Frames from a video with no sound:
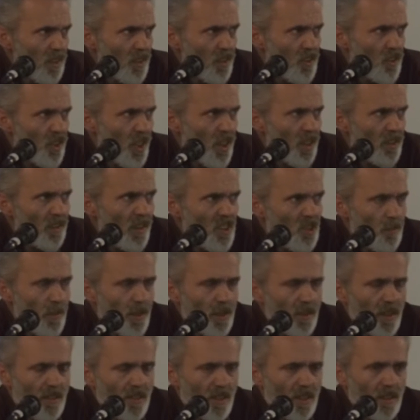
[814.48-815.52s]
Şah
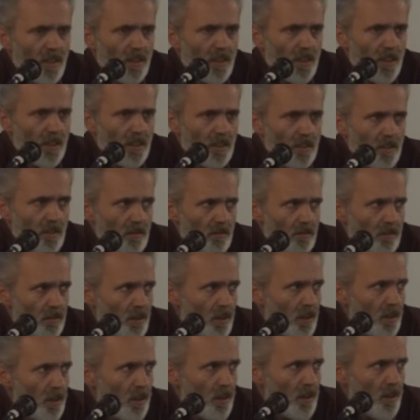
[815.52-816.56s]
Nakşibend Hazretlerinin
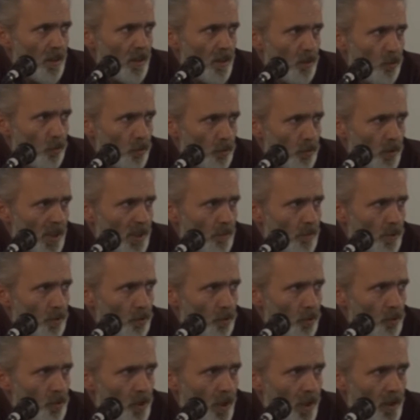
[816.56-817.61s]
üstadımız
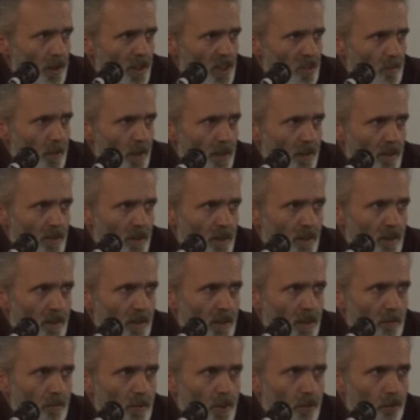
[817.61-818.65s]
diyor Şah Nakşibend
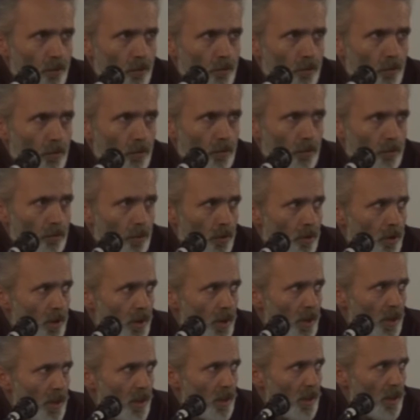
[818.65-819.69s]
Hazretlerinin bir sözü oldu diyor.
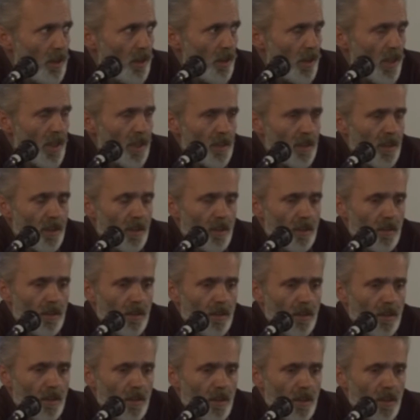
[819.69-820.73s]
Her ki
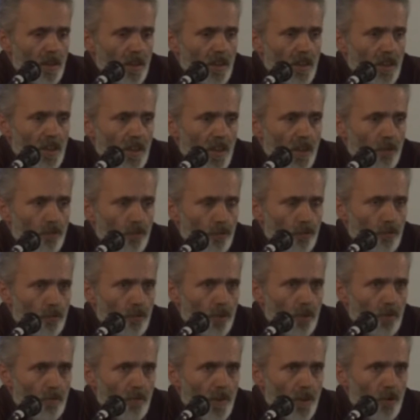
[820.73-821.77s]
dile
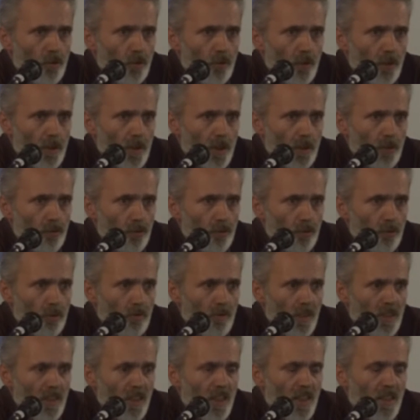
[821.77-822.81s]
ve şuniyle şut
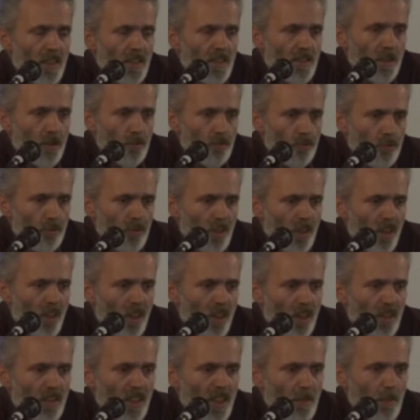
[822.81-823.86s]
ve daniste şut
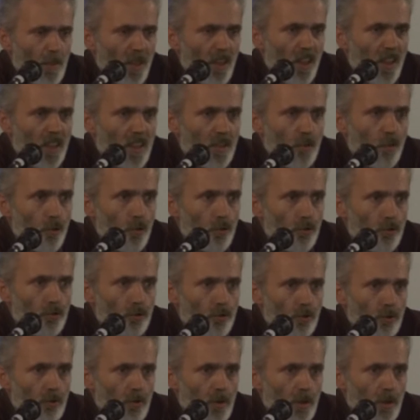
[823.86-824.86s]
an heme gayrı ost.